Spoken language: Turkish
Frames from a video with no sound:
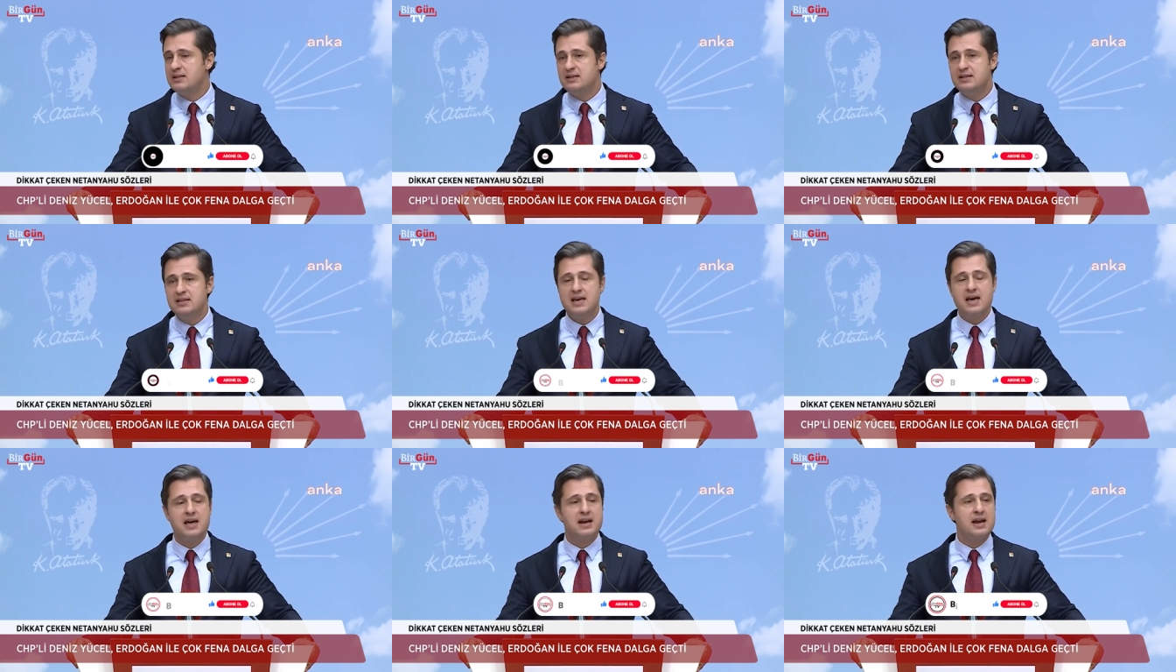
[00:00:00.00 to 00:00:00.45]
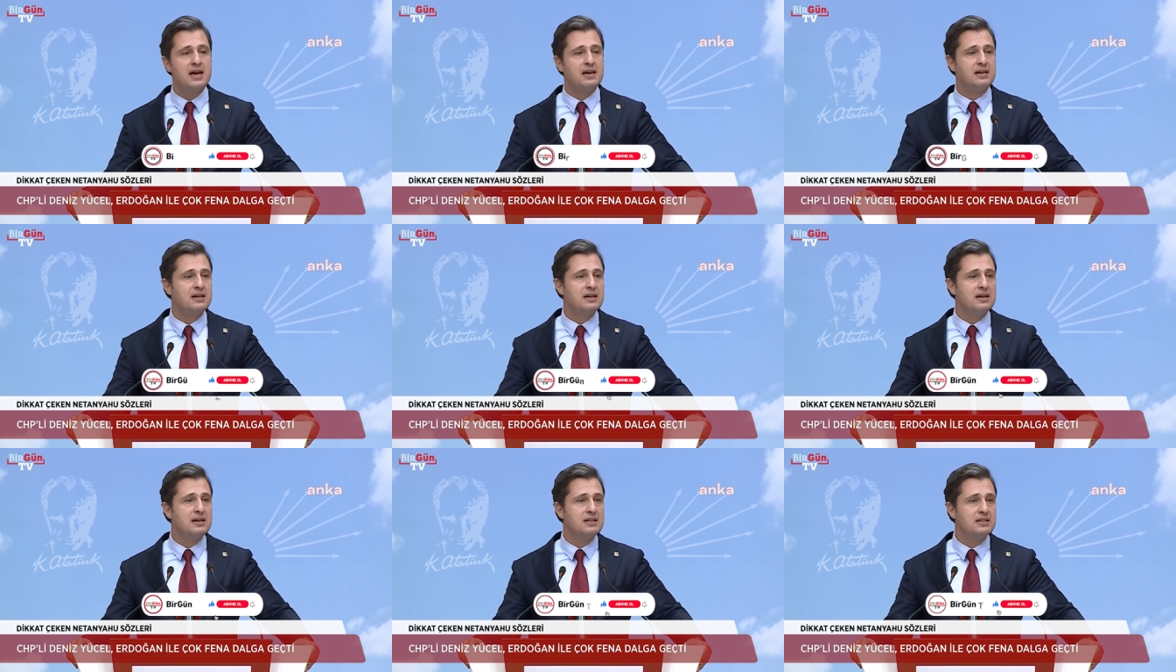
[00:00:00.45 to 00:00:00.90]

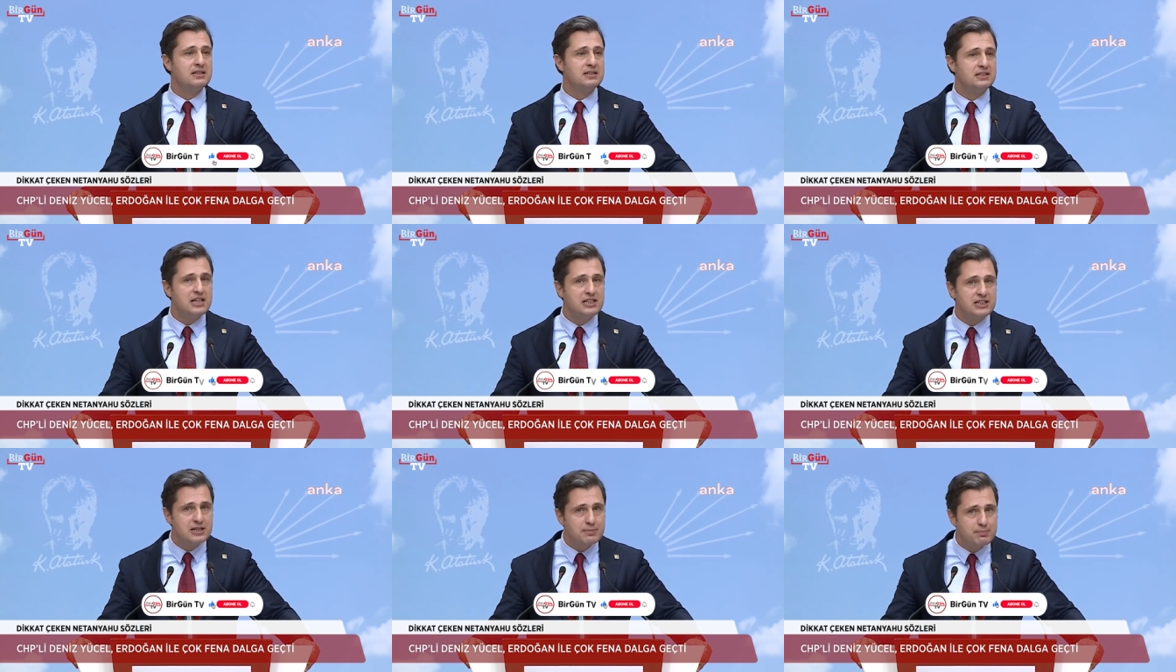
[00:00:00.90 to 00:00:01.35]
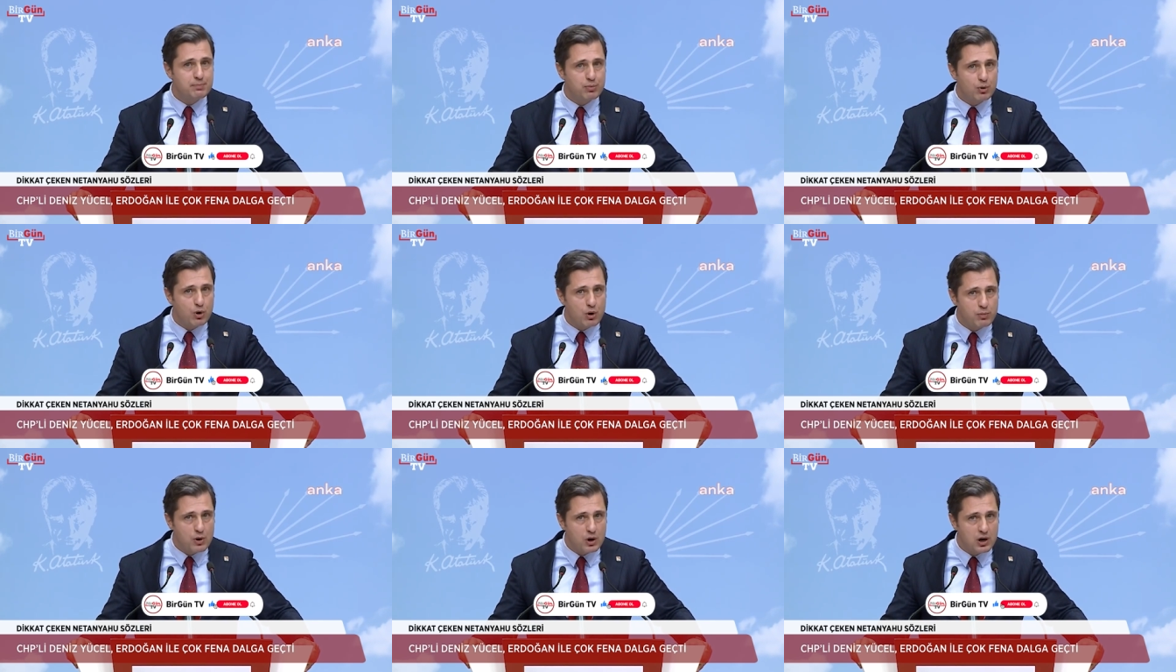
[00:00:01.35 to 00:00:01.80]
diyerek seçim
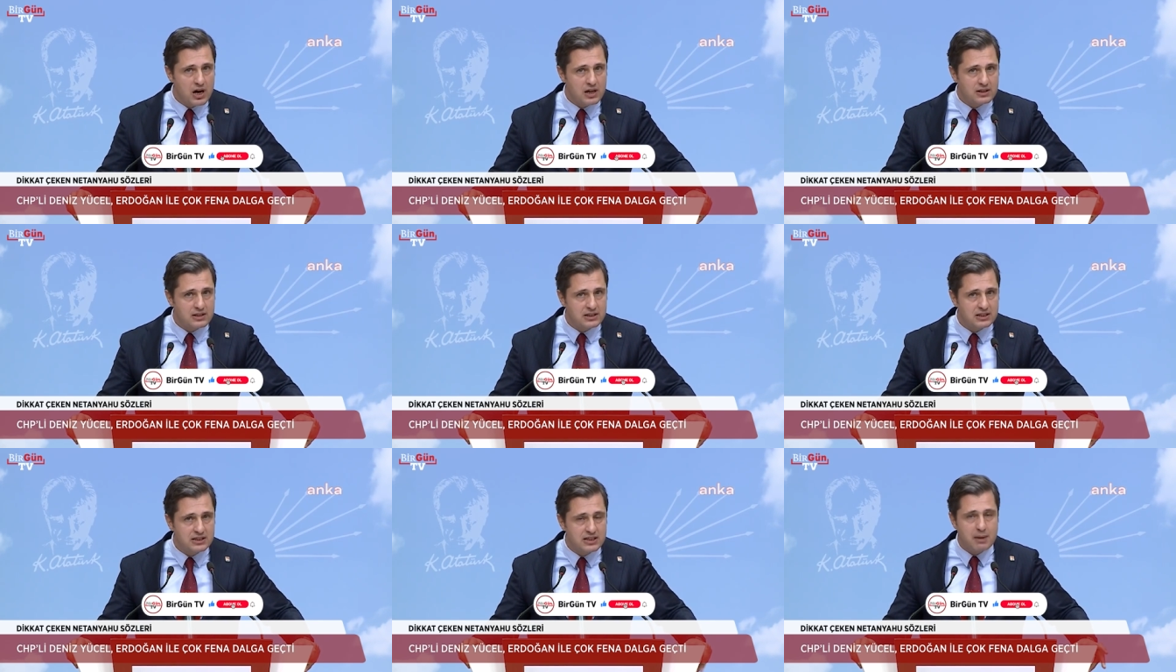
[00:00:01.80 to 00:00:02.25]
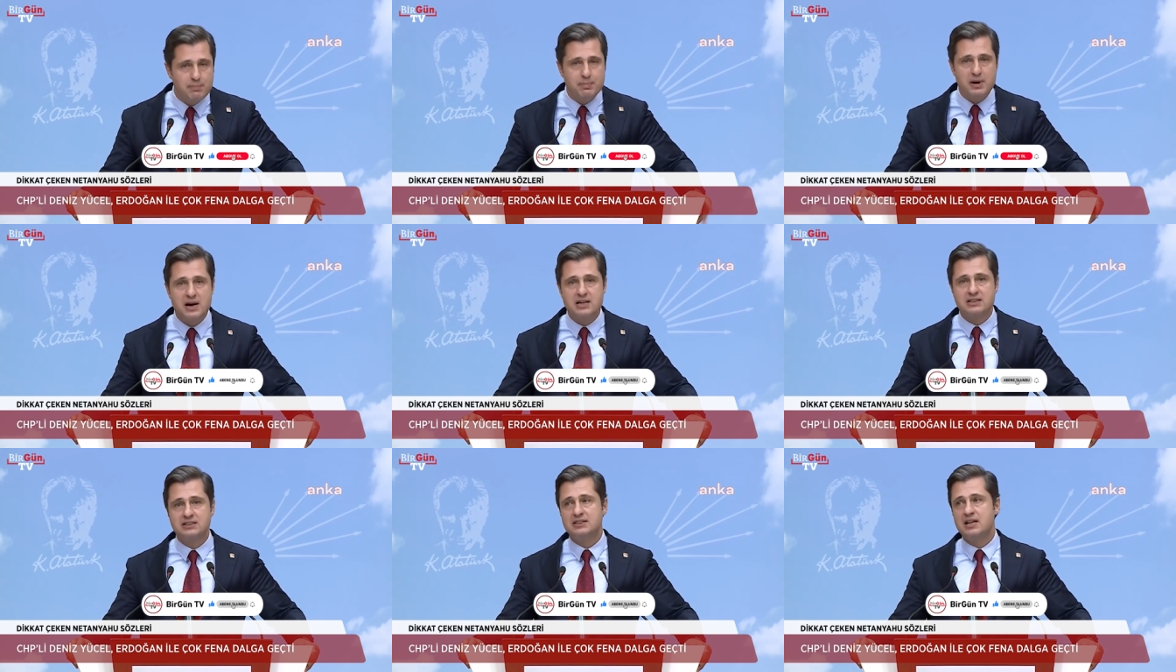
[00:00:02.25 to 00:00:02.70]
propagandası
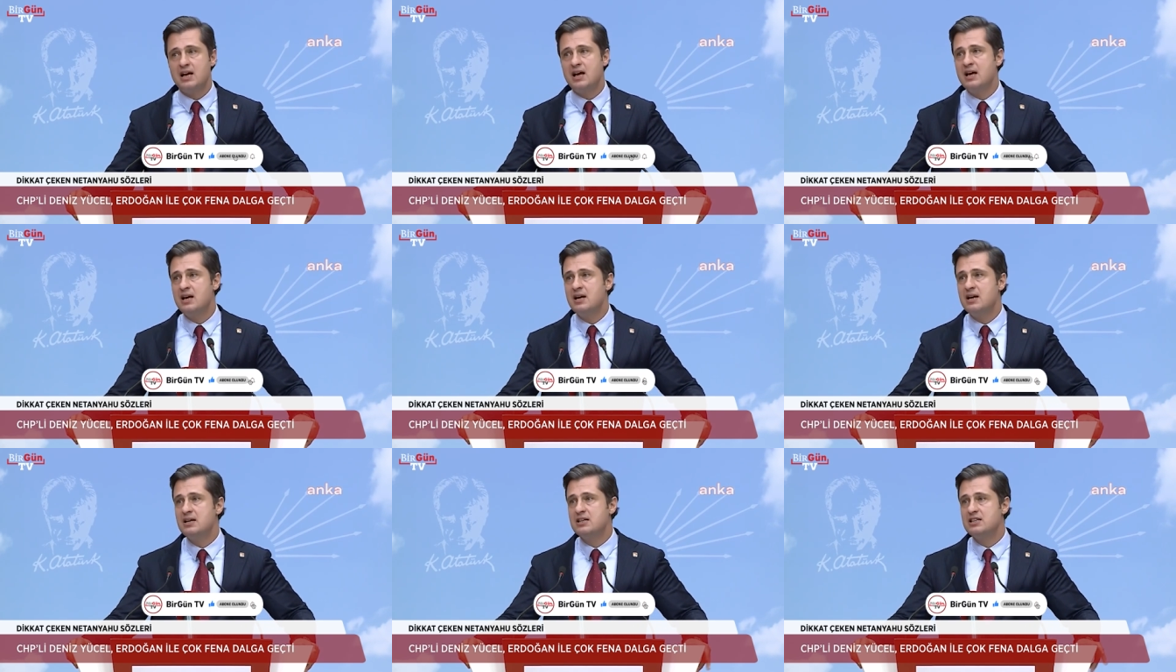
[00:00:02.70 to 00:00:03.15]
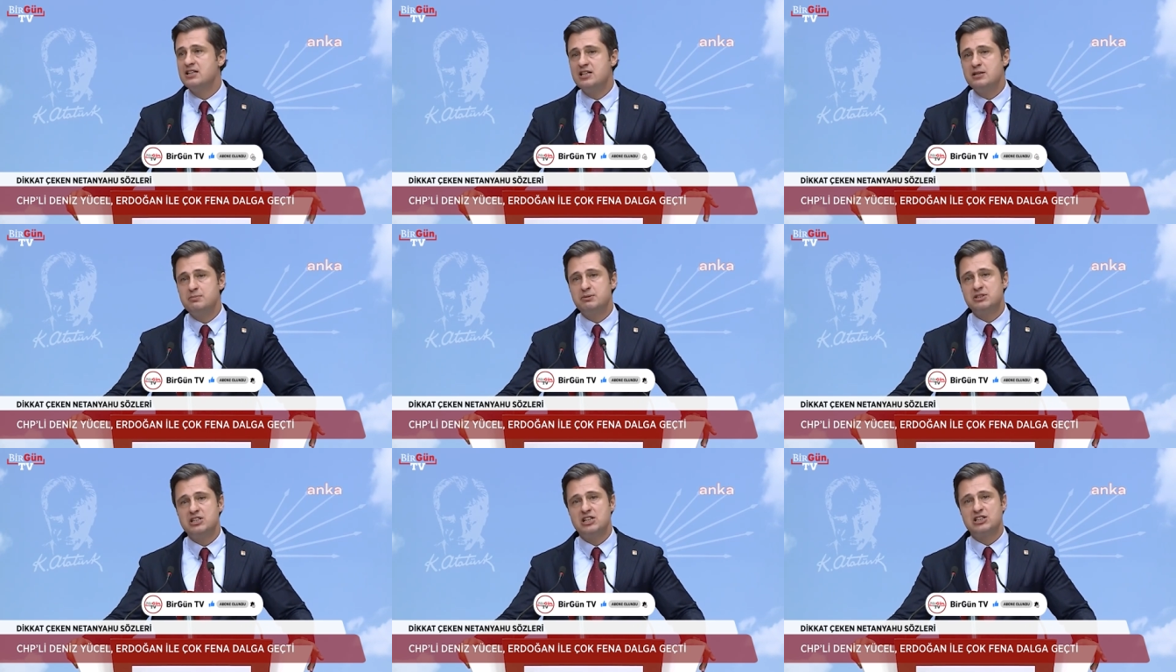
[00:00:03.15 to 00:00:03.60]
yaparsa
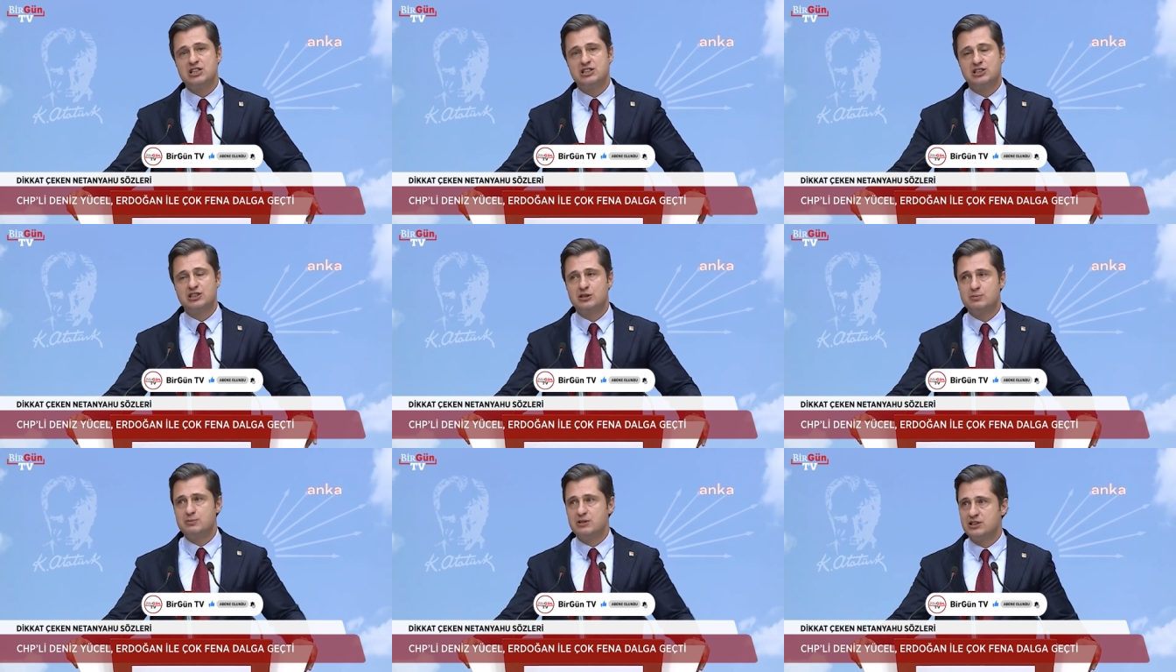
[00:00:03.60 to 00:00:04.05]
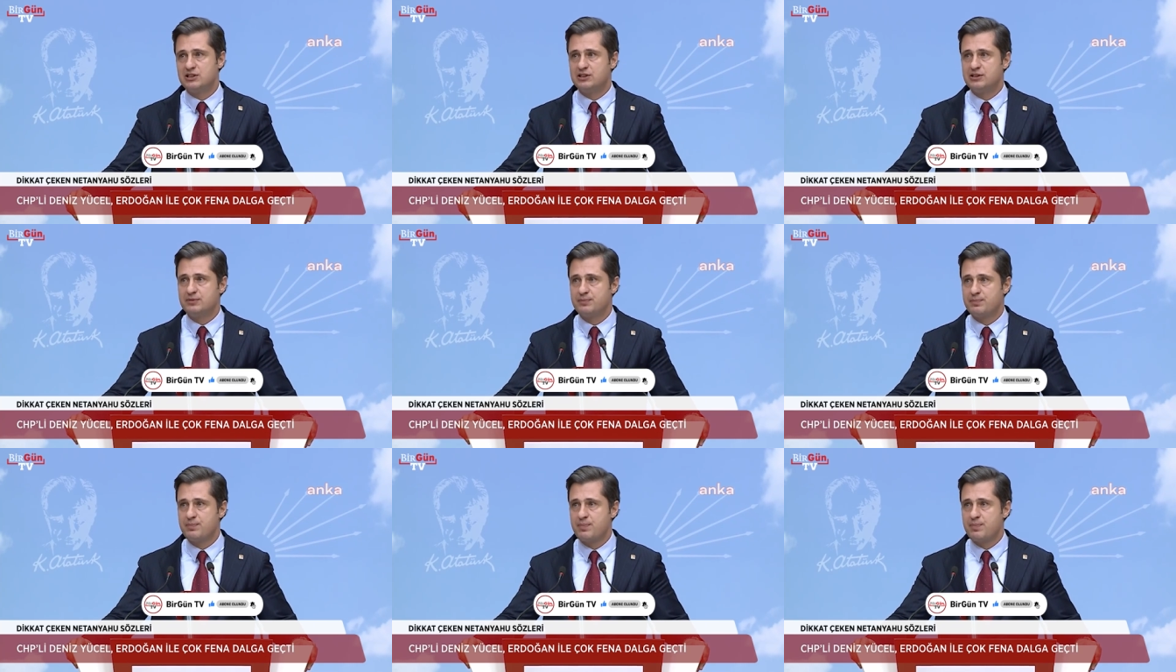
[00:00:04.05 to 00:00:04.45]
kimse şaşırmasın.